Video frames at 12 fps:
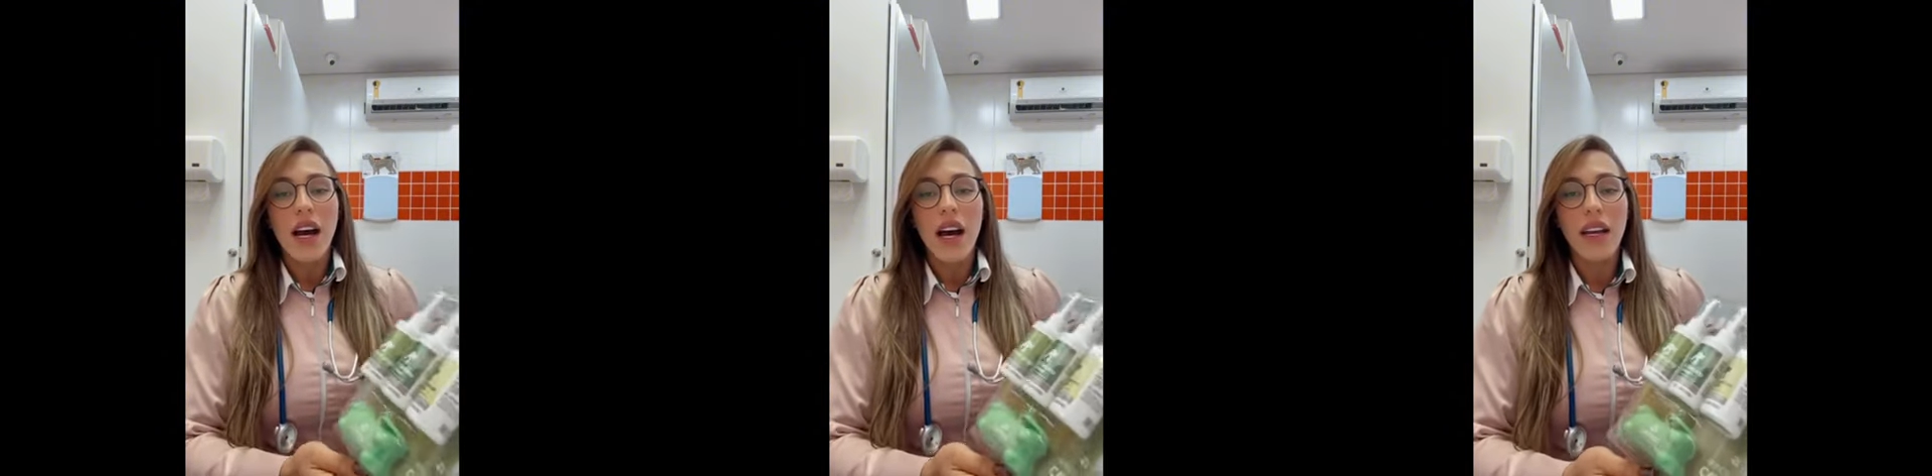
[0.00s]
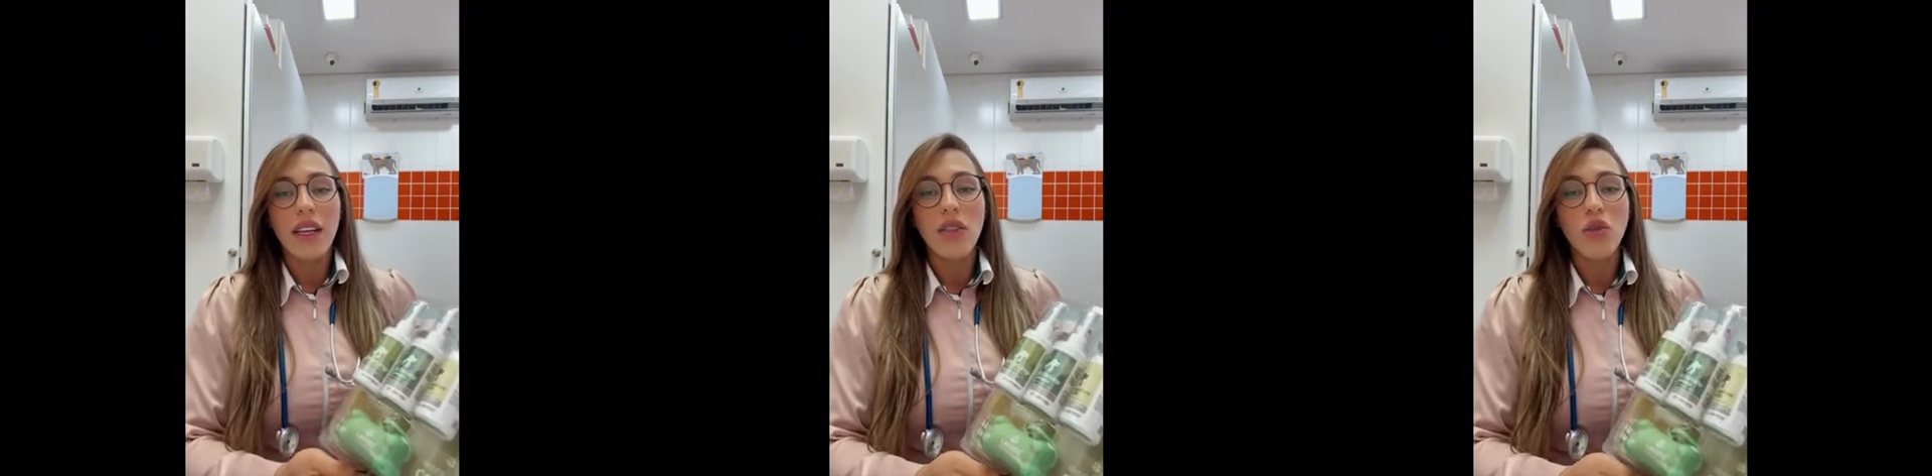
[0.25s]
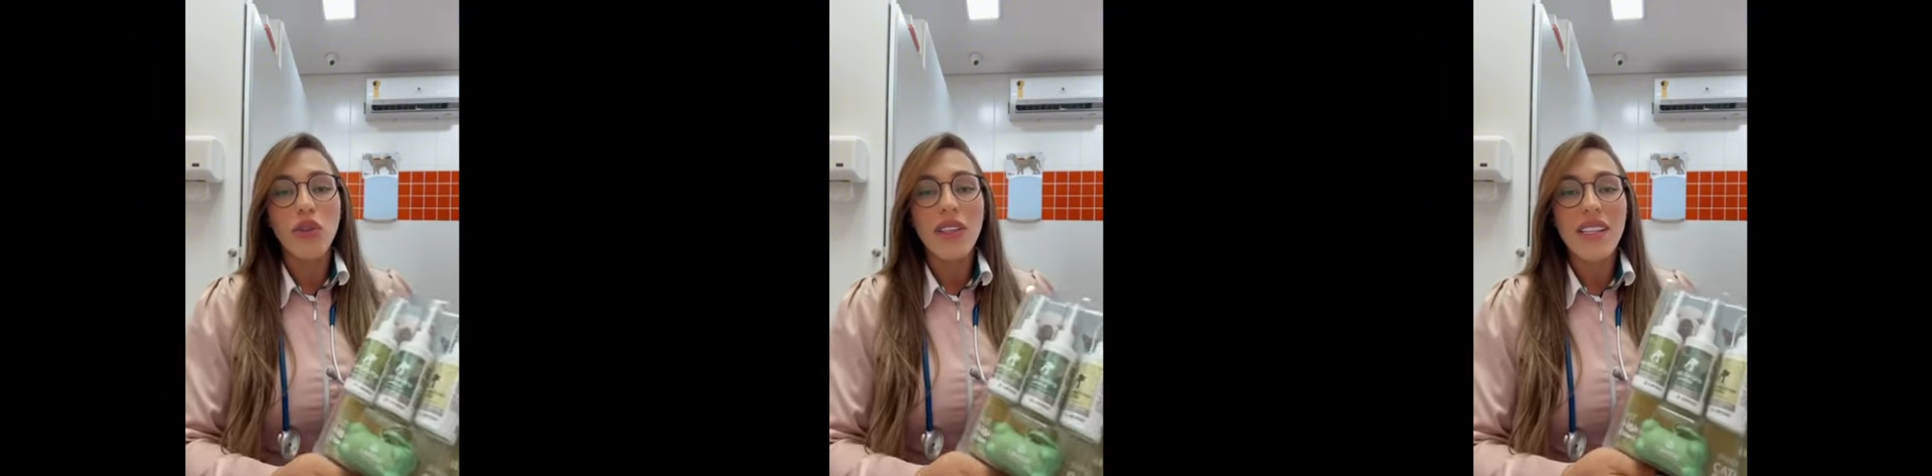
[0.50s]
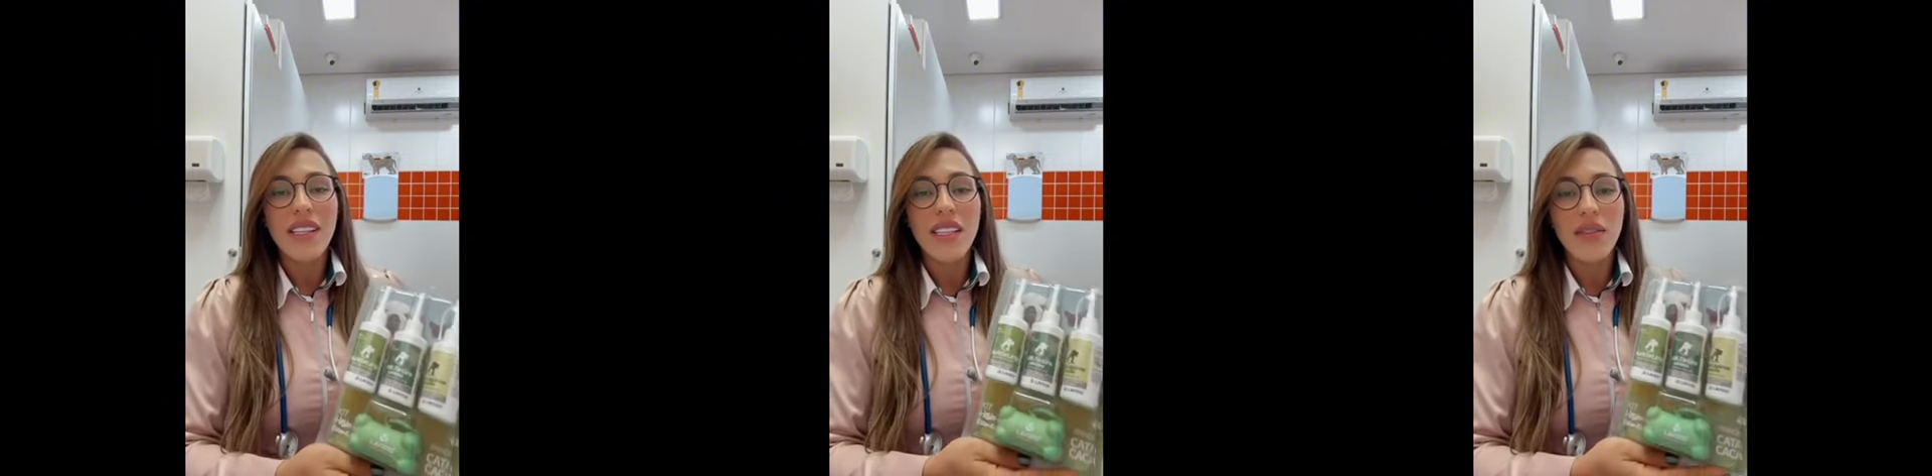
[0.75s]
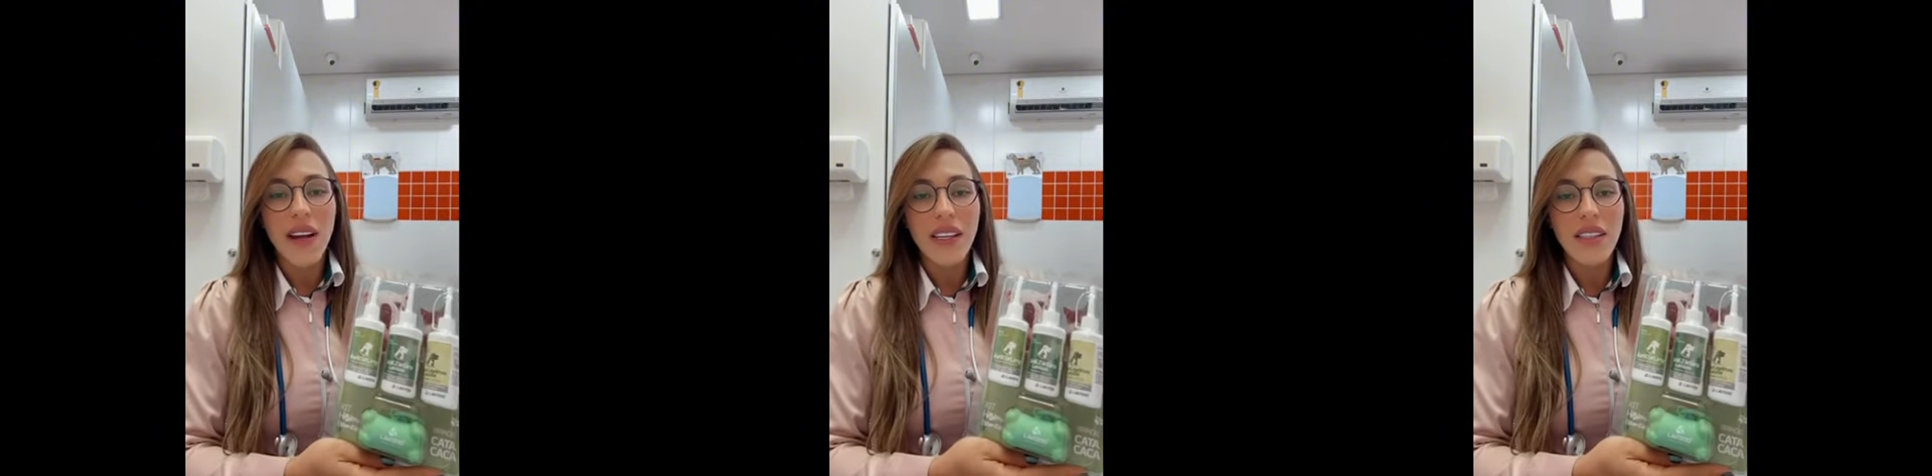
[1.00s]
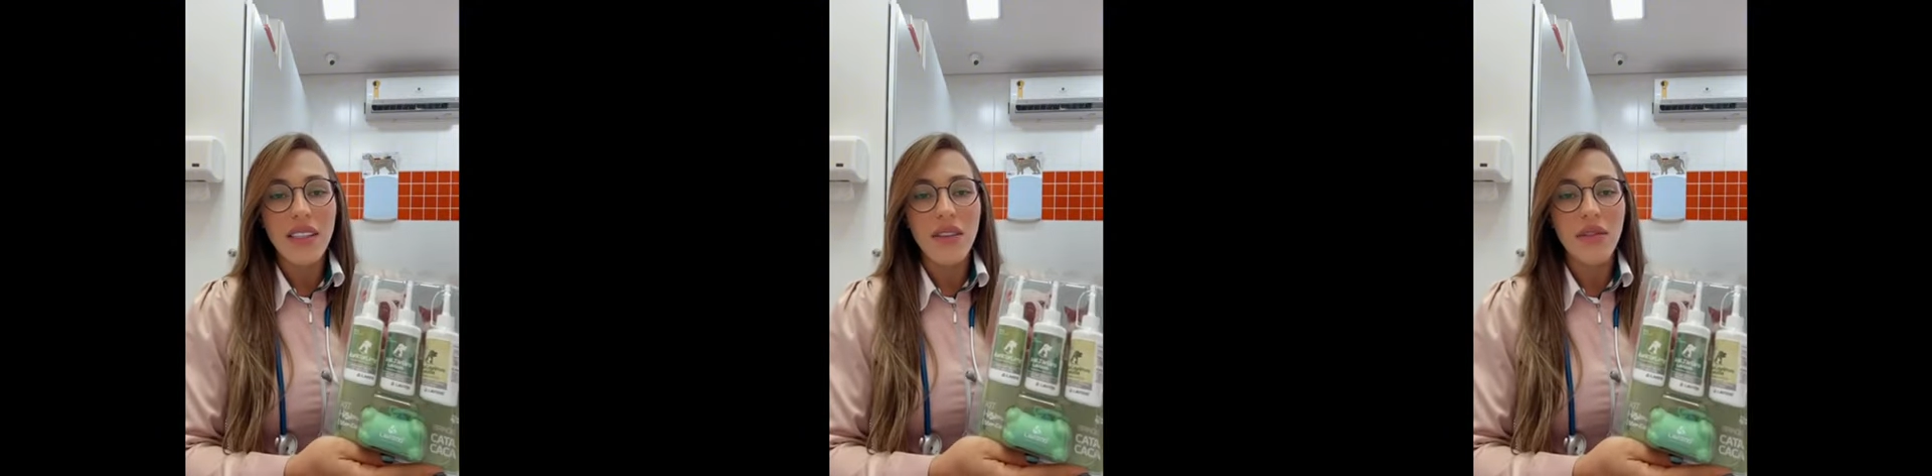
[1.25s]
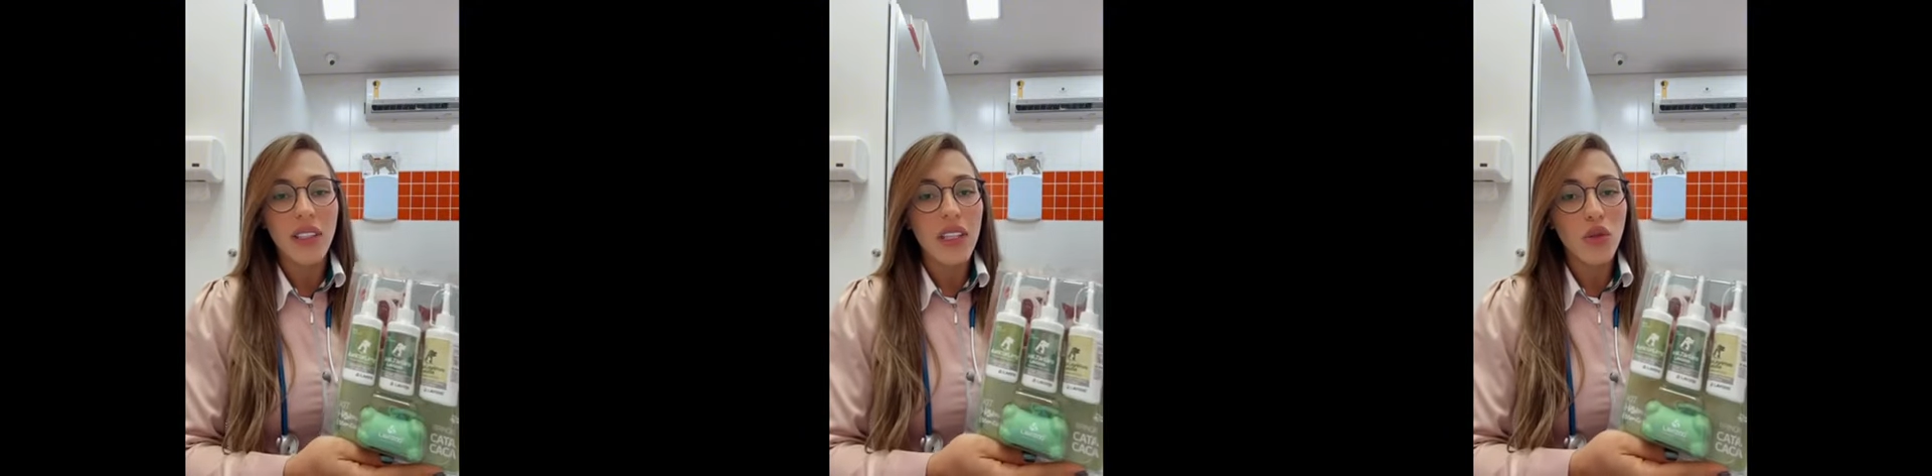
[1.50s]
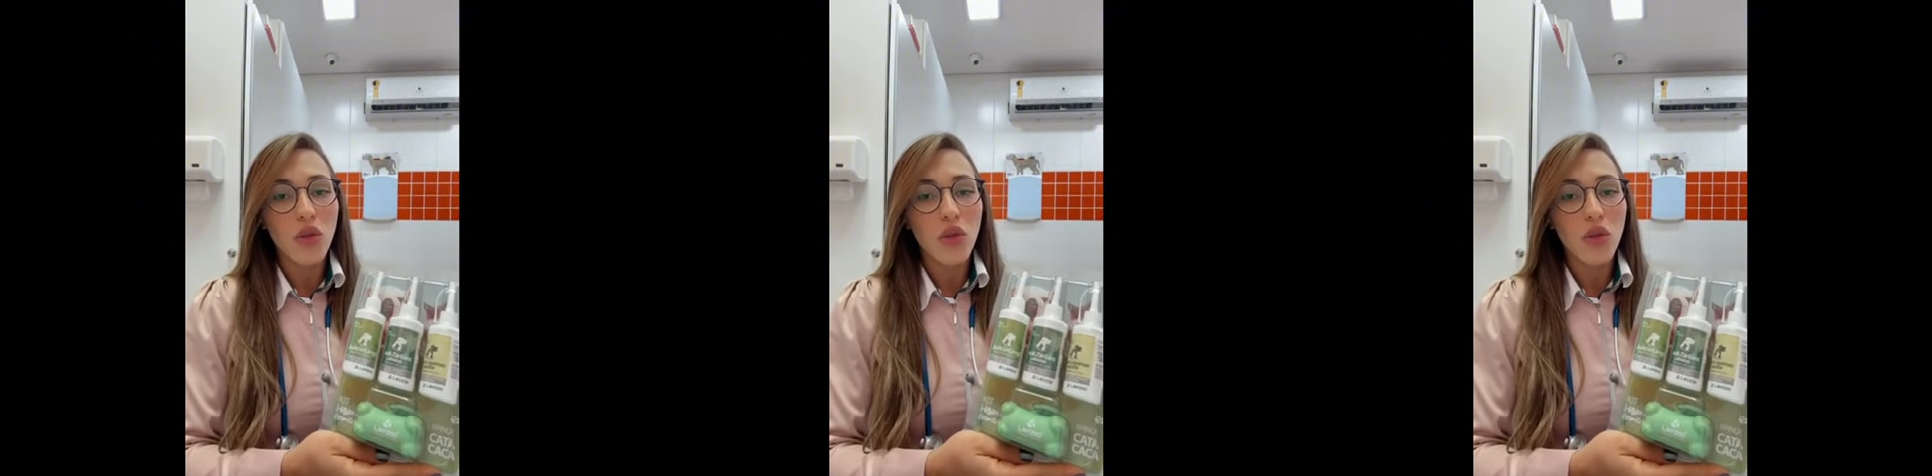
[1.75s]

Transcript: aí em todas as fases da vida e